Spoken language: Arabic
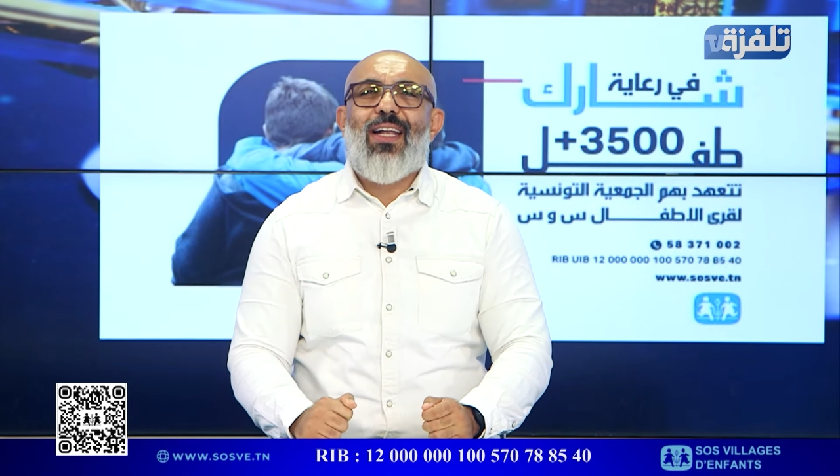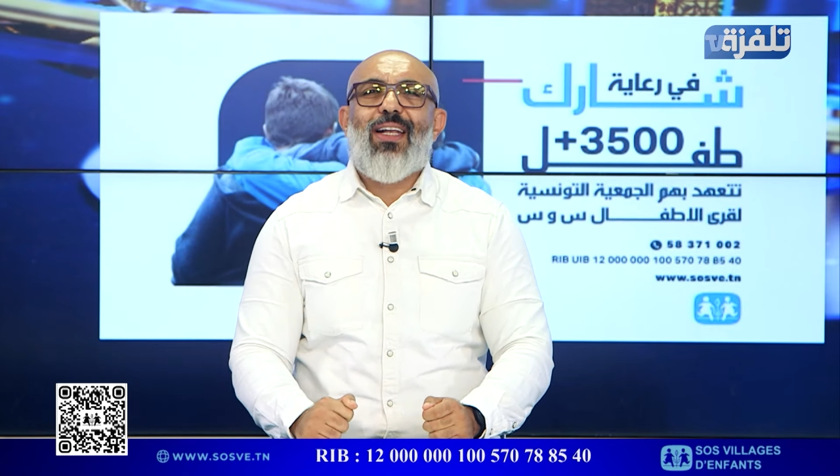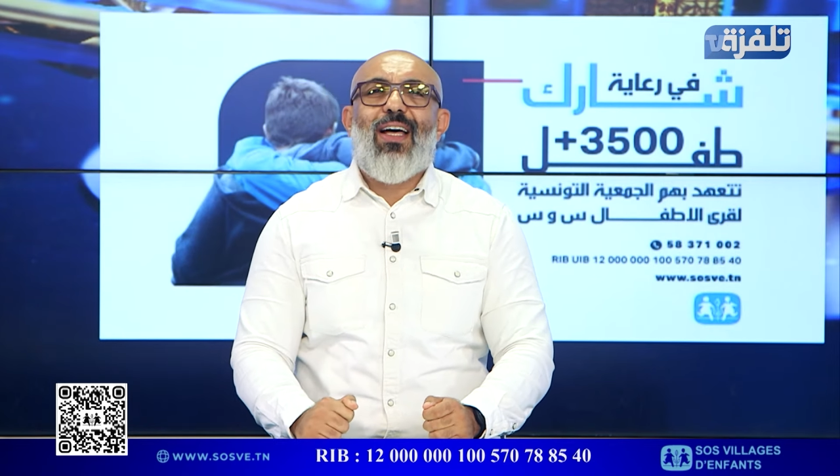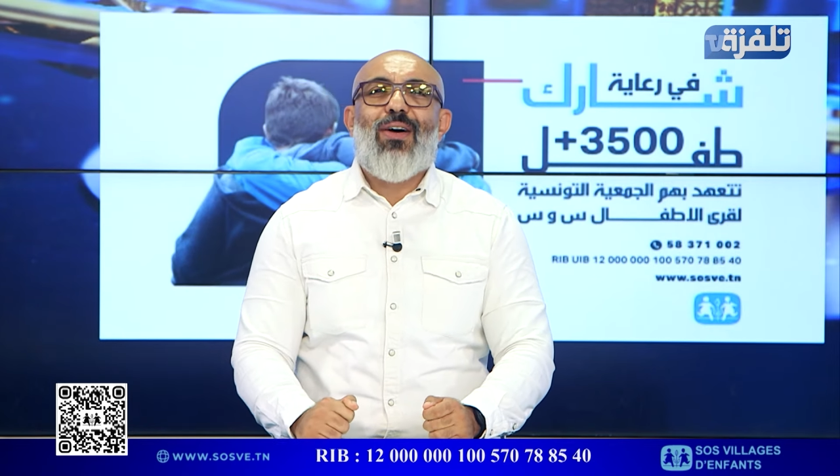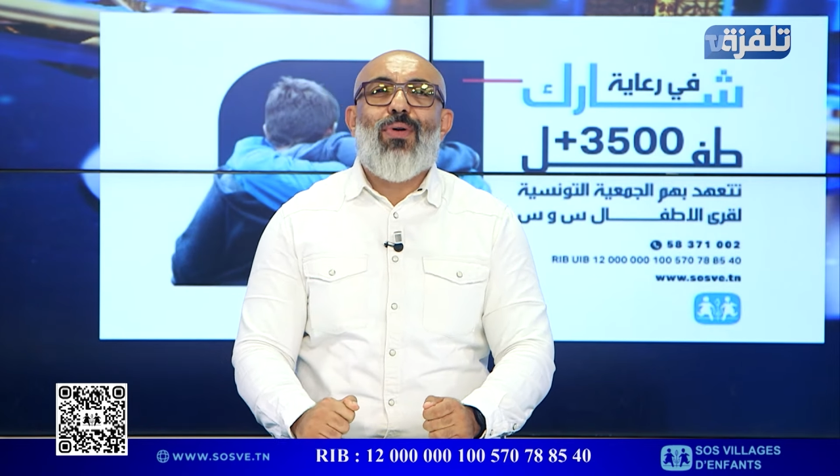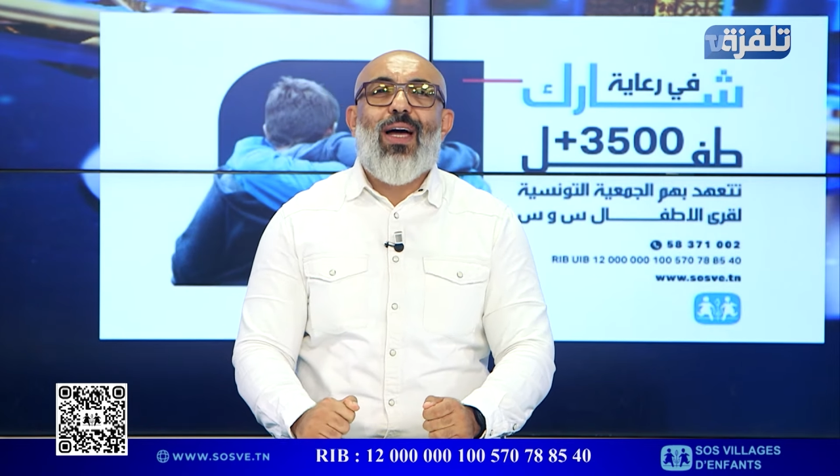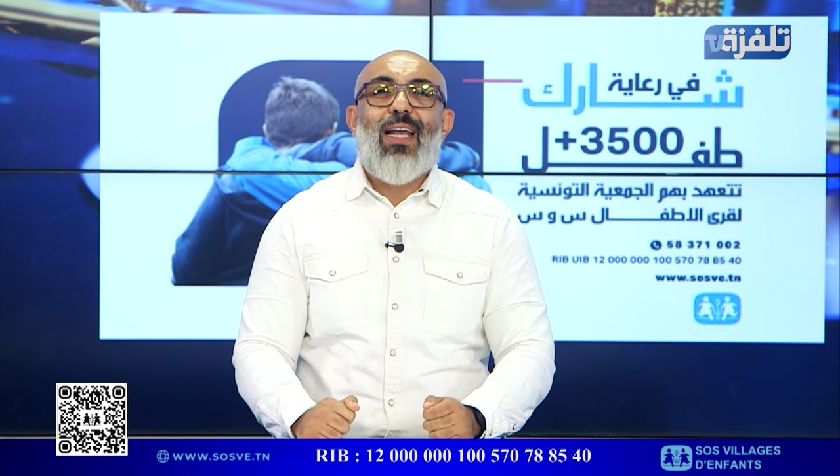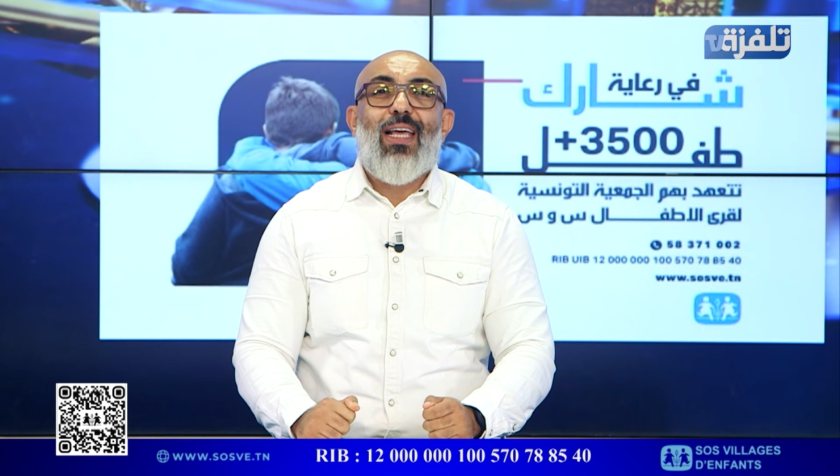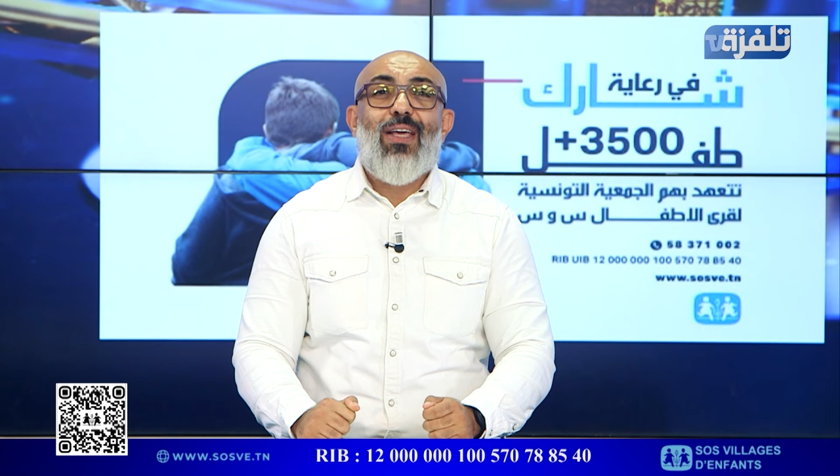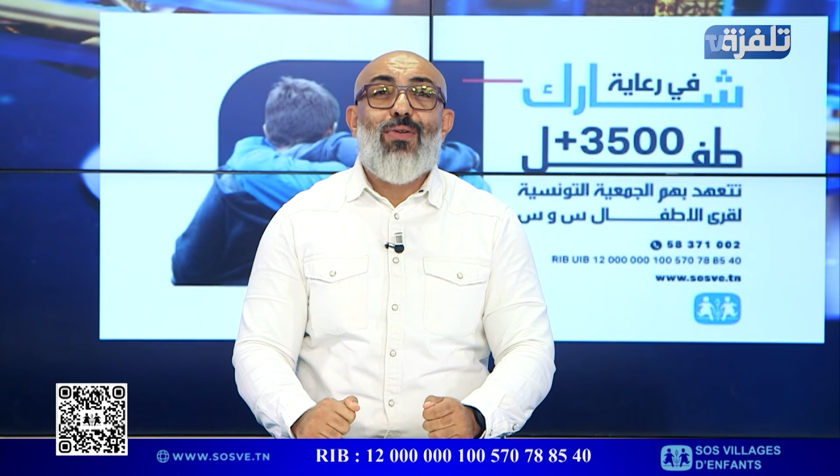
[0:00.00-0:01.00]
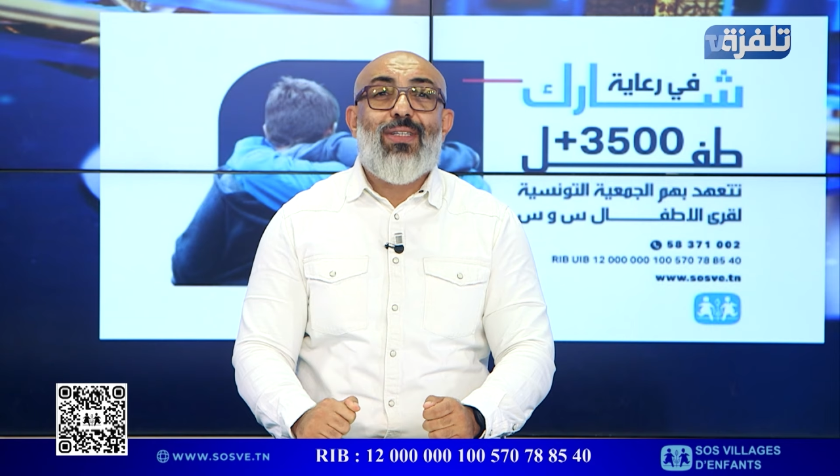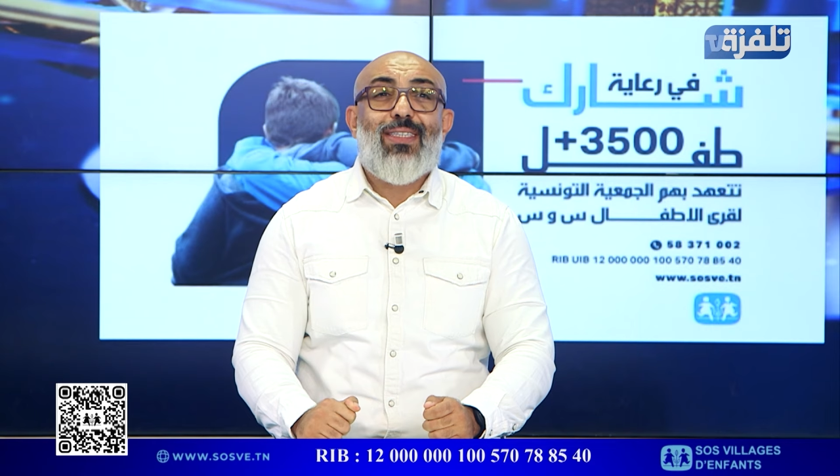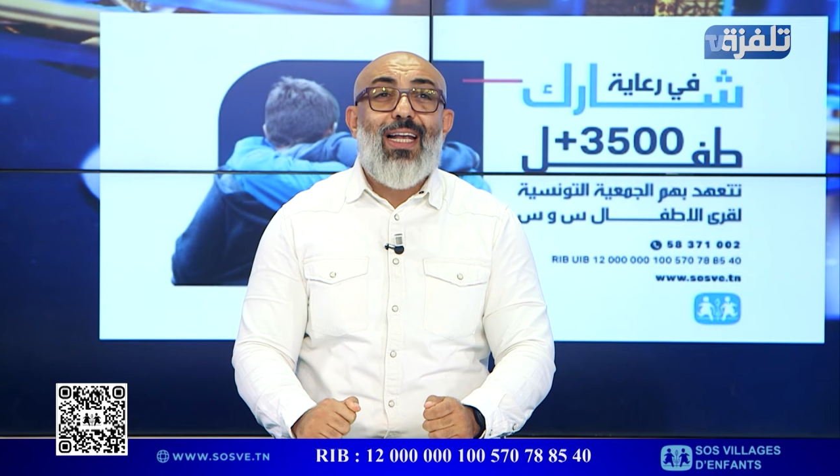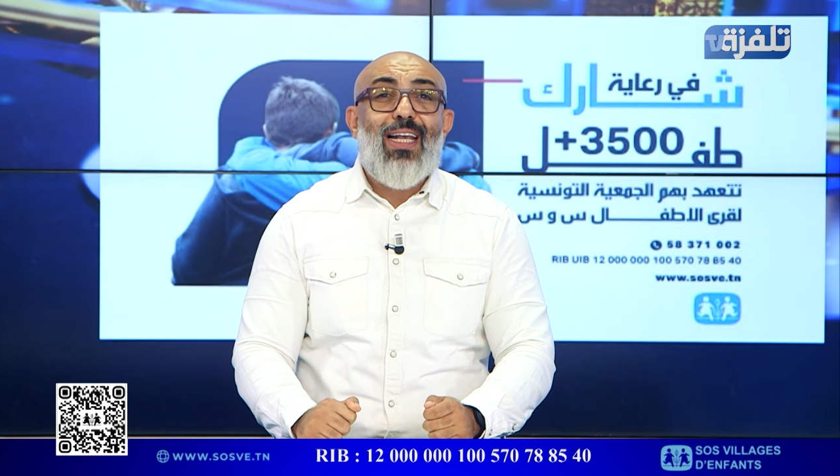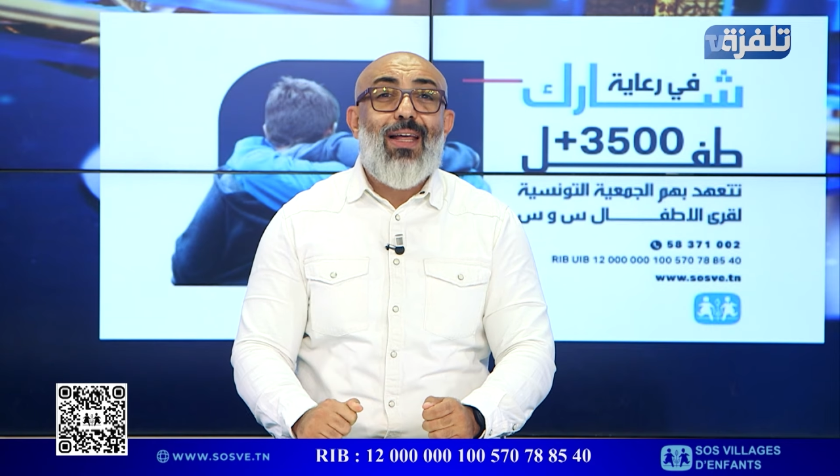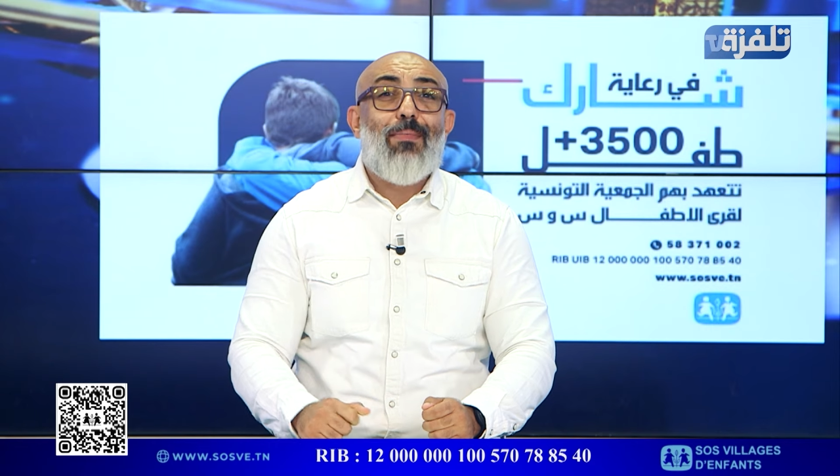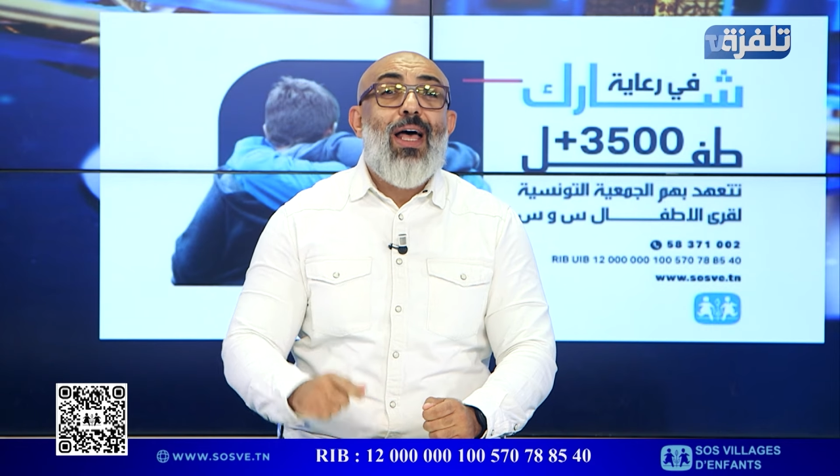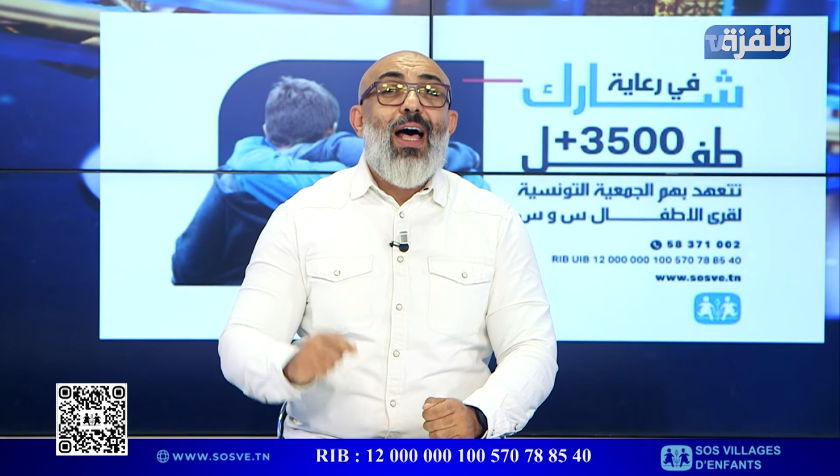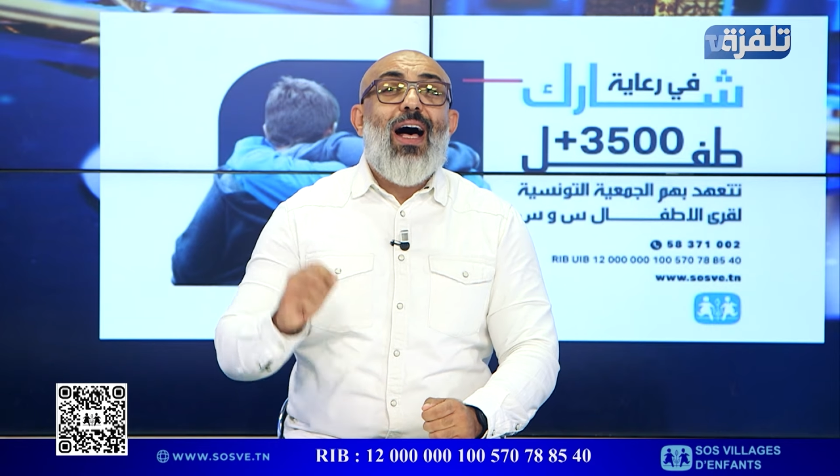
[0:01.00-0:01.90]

الله عليه وسلم